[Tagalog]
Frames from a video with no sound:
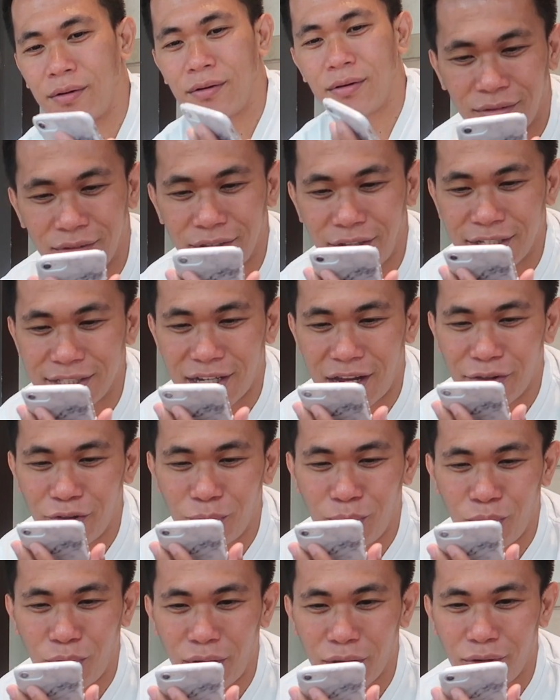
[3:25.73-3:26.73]
Kung
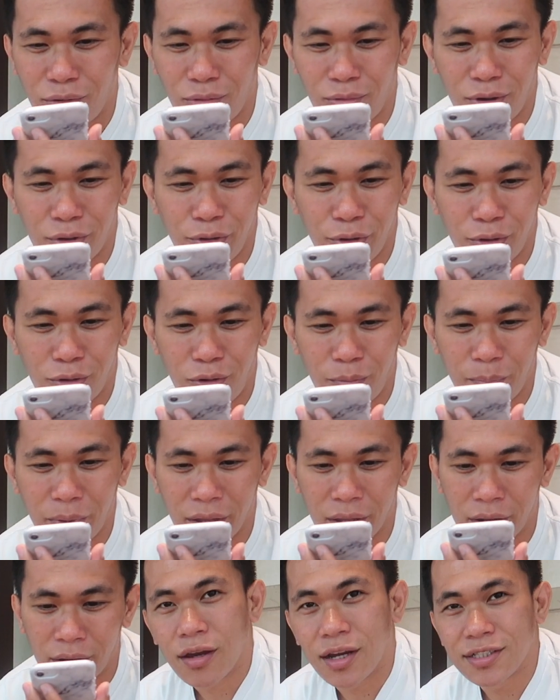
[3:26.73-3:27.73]
interesado po kayo kung ano yung
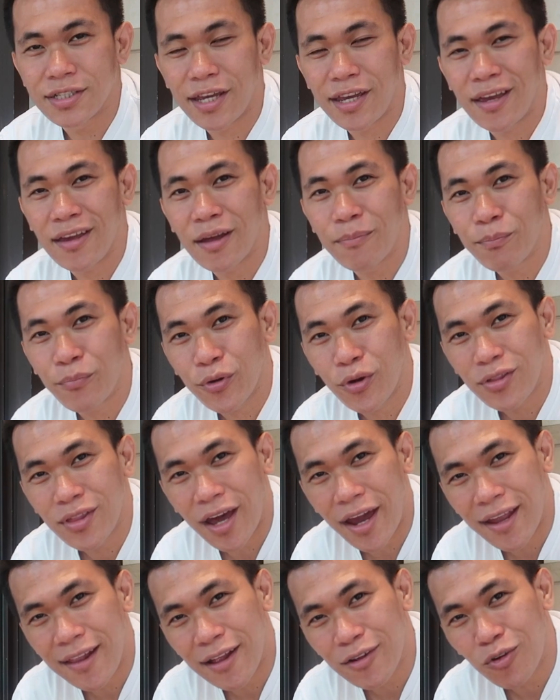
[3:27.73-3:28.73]
offer, kasi yan po yung
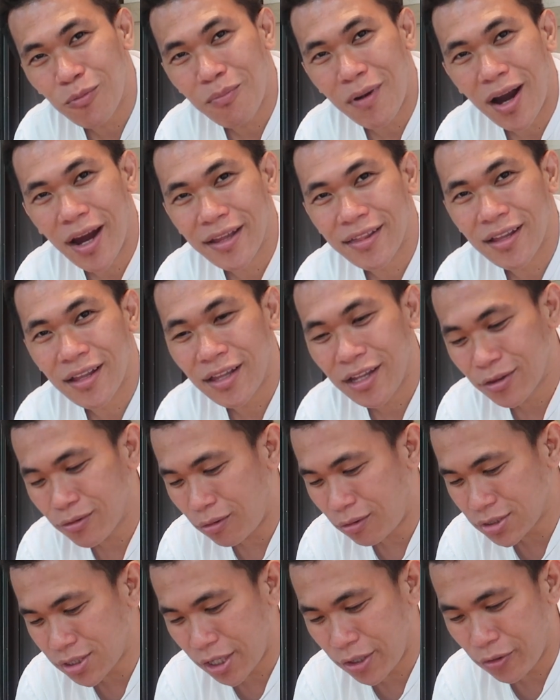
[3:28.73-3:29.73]
dahilan kung bakit nandito
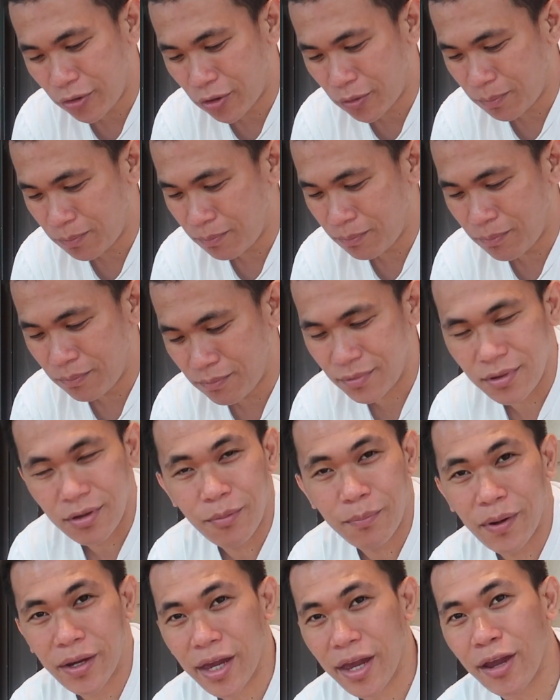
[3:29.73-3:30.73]
ako sa Europe,
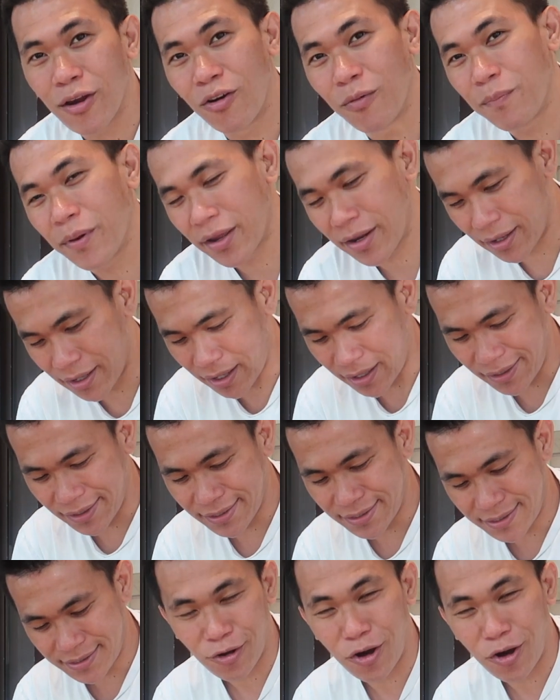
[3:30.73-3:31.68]
yung pagiging offer guys.